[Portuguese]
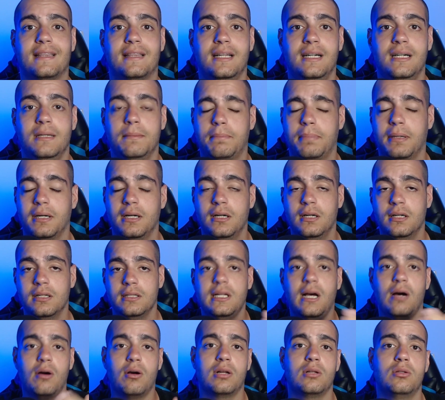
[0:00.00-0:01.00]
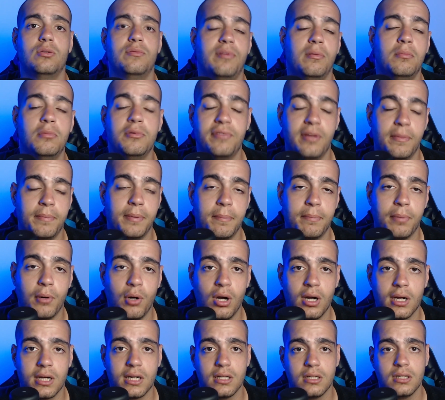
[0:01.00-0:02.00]
tampa, na hora do vamos ver
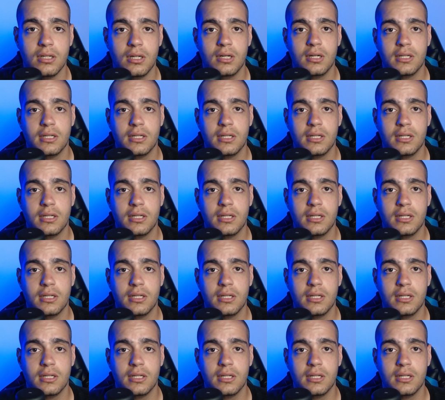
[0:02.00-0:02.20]
pipoca.